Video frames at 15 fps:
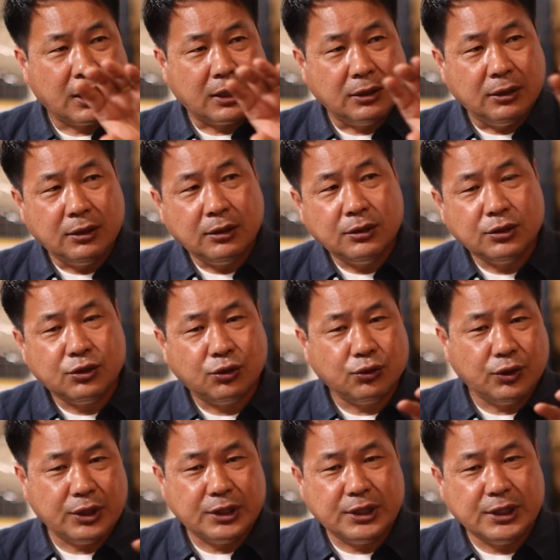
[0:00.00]
어느
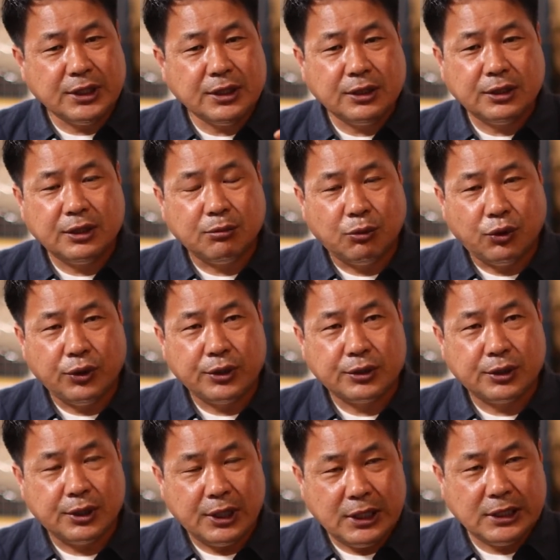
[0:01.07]
정도의 씬들이
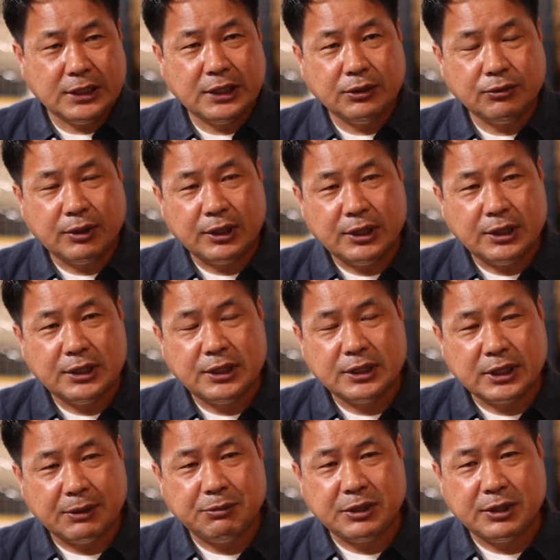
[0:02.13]
모여서 1신과
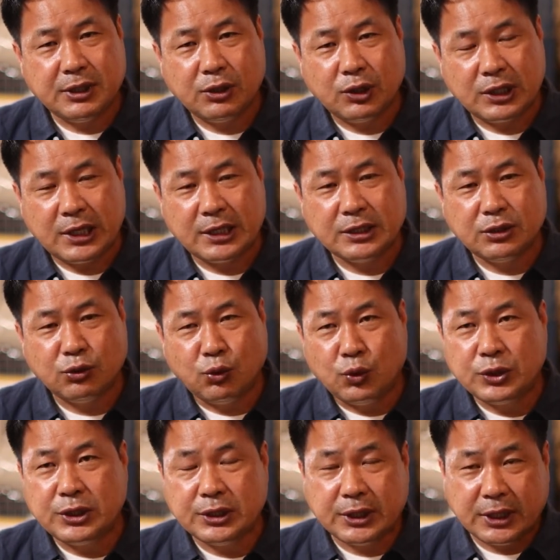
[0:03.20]
2신, 3신, 4신,
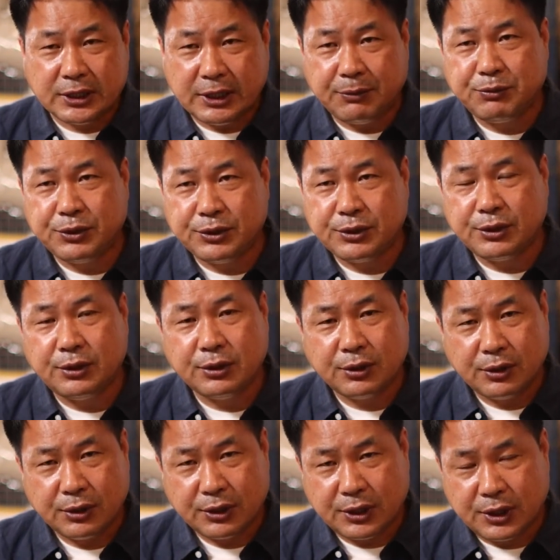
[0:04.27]
5신까지
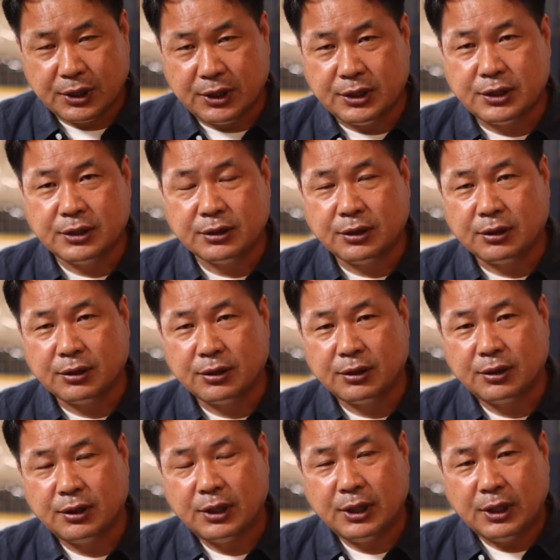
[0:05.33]
합쳐서 기승,
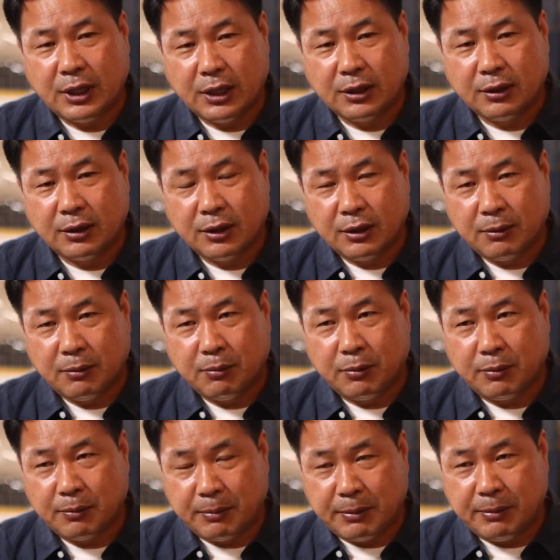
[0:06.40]
아니,
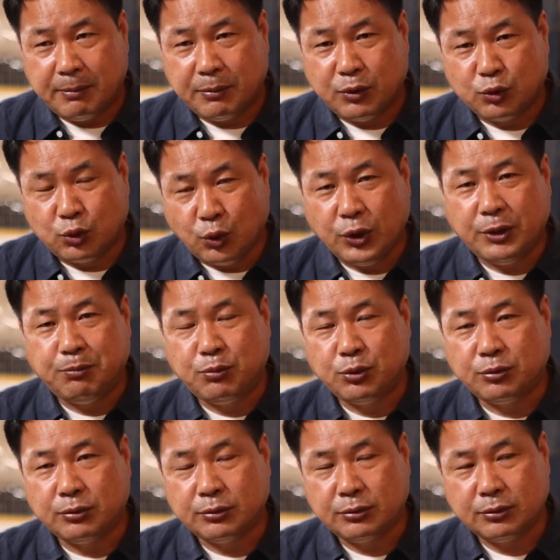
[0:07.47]
뭐 도입
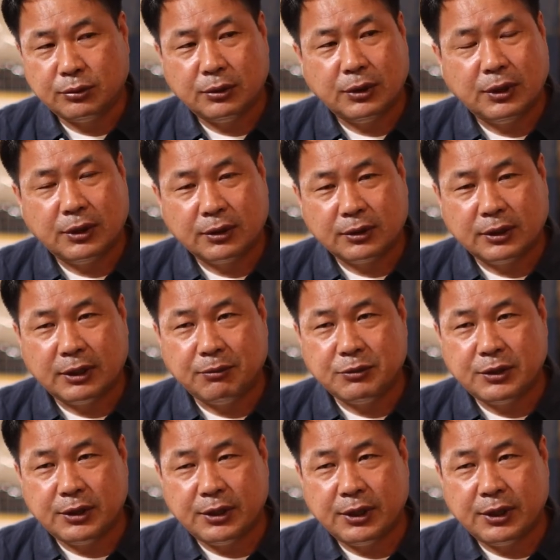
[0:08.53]
부분, 그 다음에